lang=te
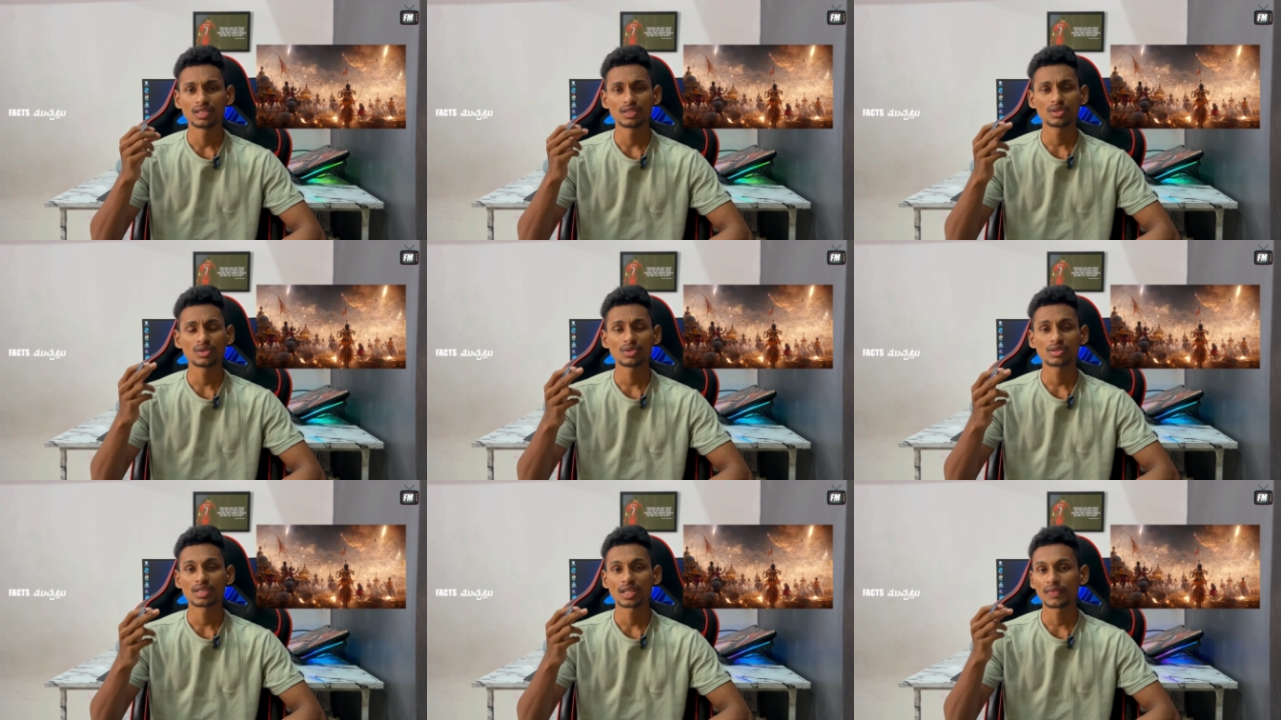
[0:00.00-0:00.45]

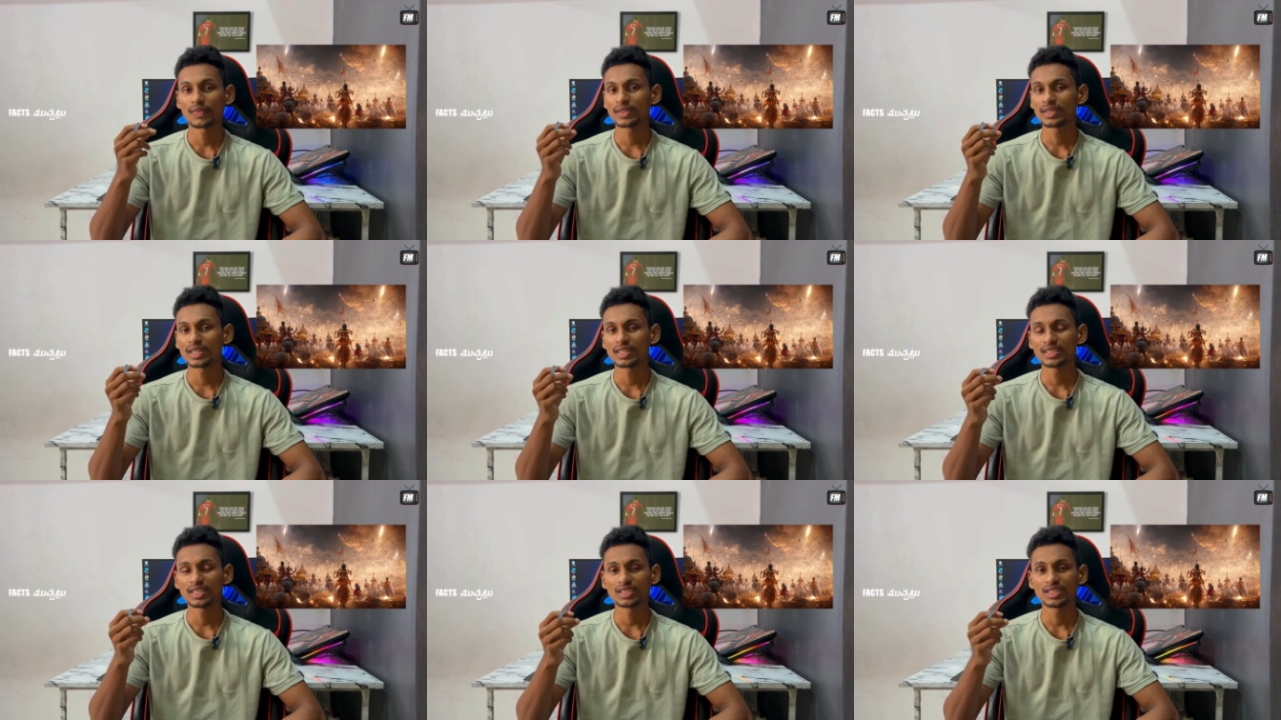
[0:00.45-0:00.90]
దీంతో
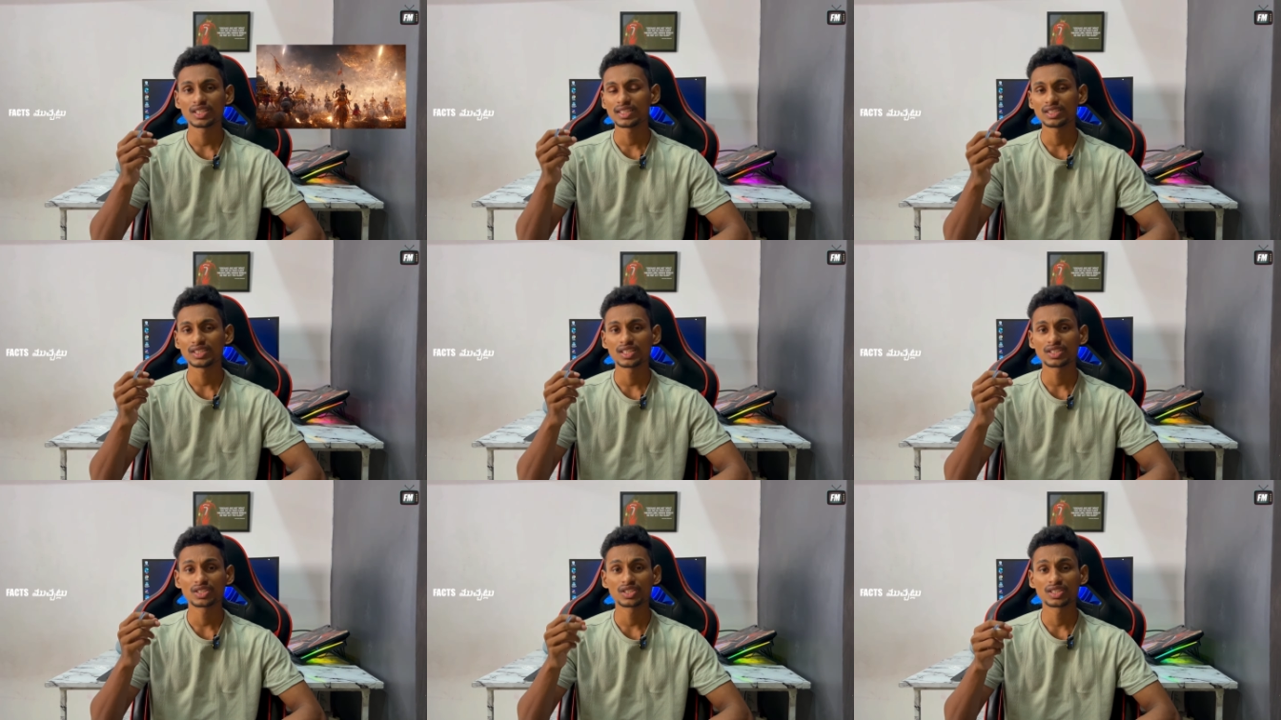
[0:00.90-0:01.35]

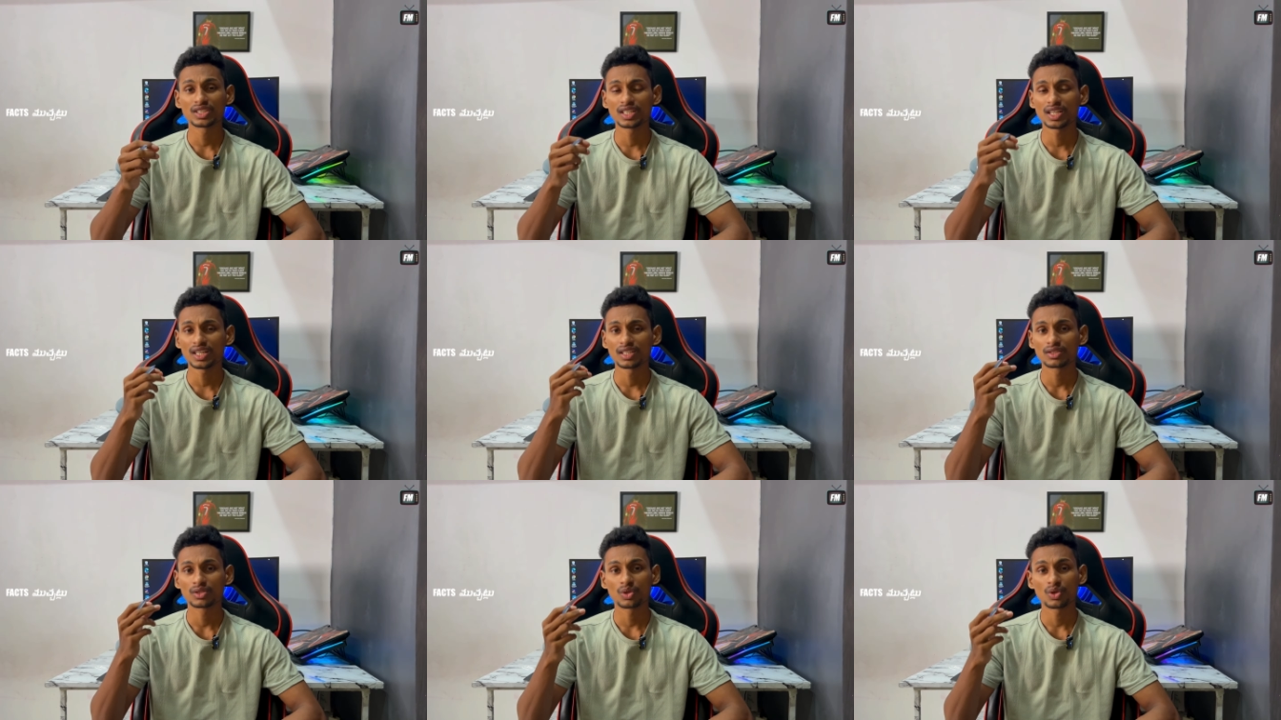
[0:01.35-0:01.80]
సర్వసైన్యాధ్యక్షుడిగా
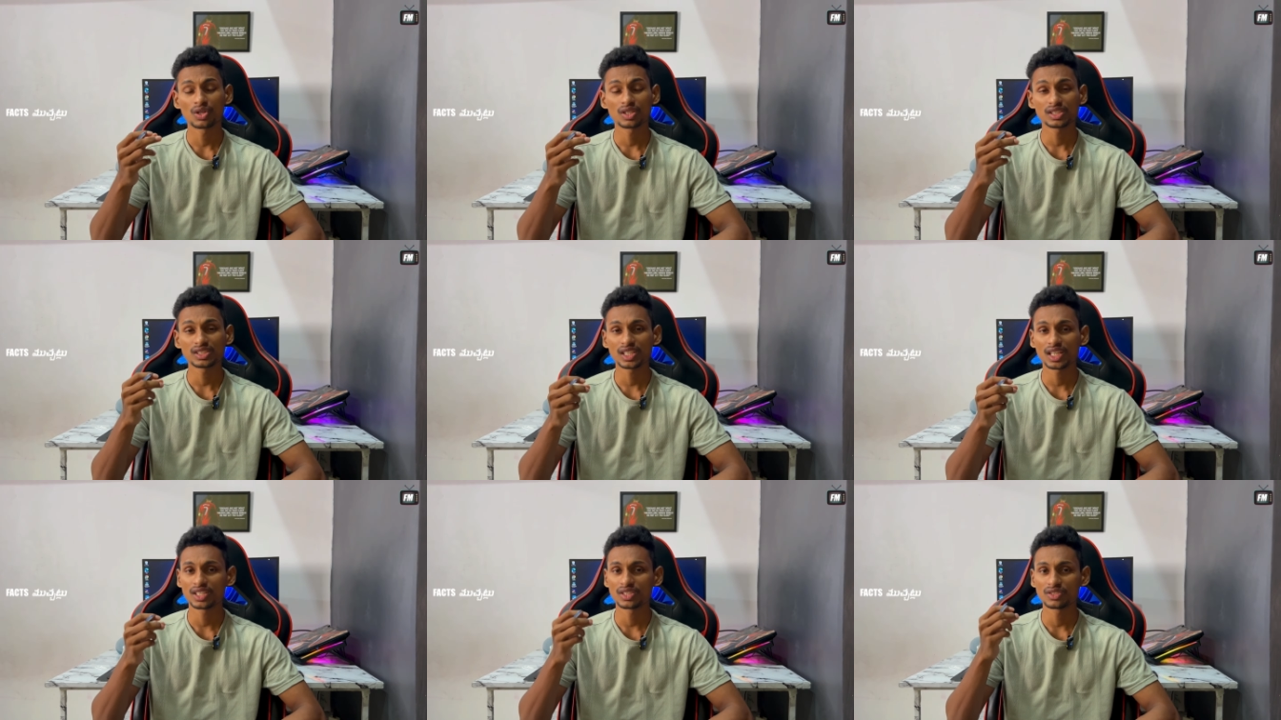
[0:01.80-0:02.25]

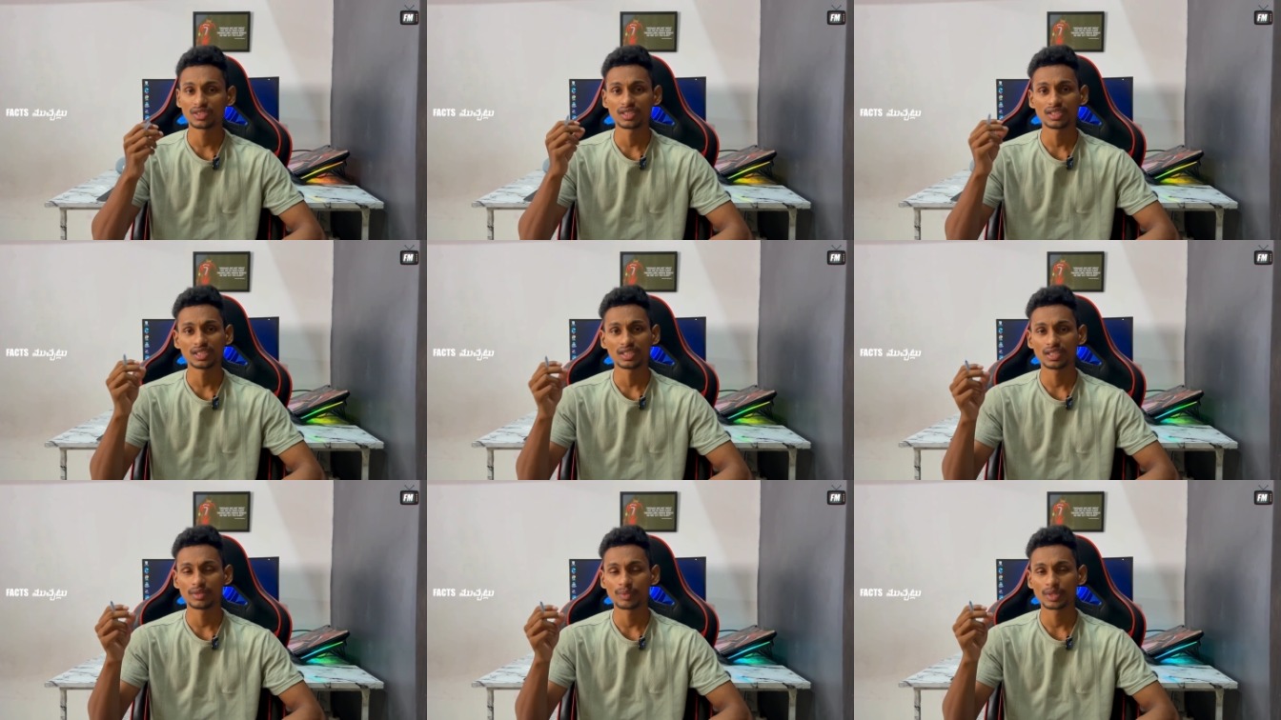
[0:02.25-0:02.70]
ద్రోణాచార్యుడిని
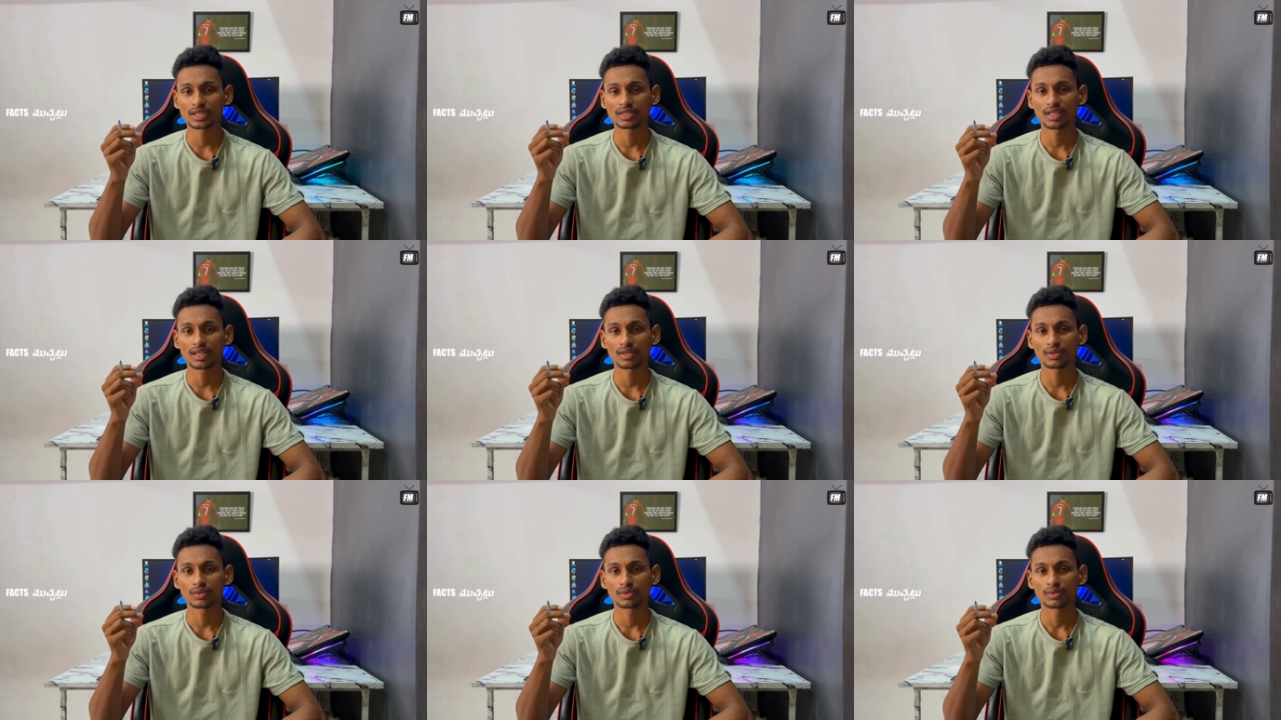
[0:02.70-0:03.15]

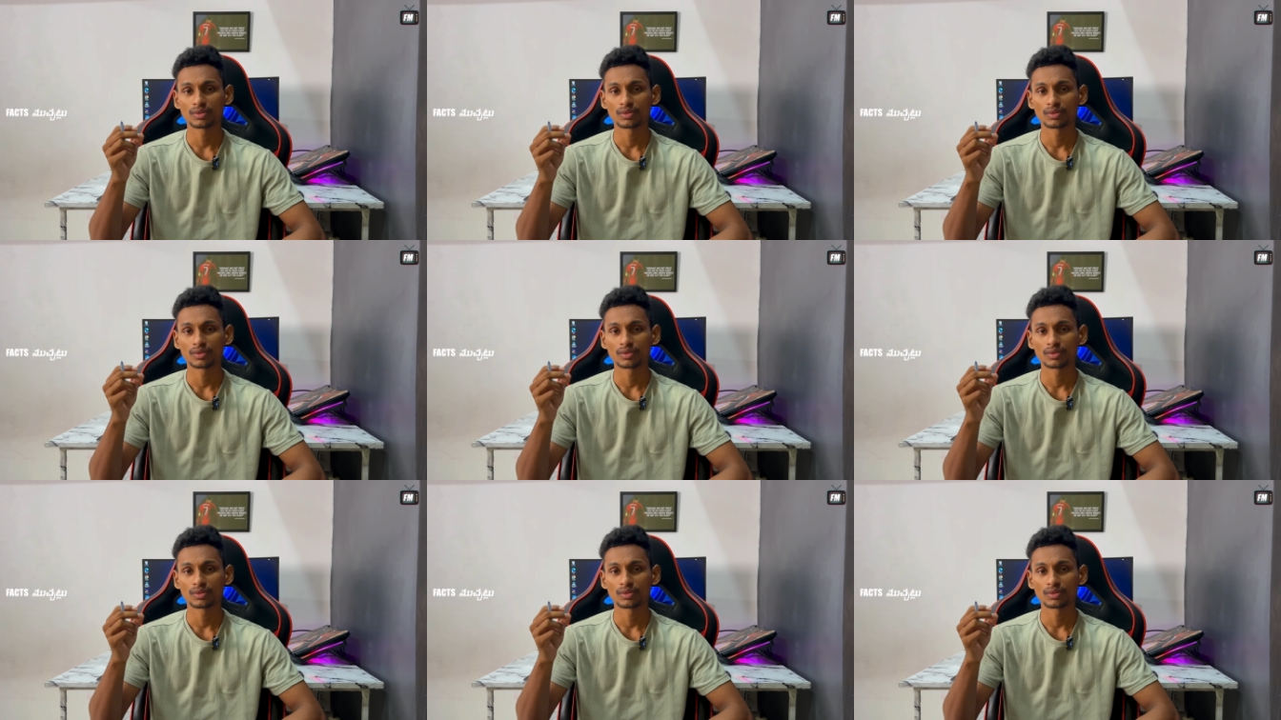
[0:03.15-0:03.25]
నియమిస్తారు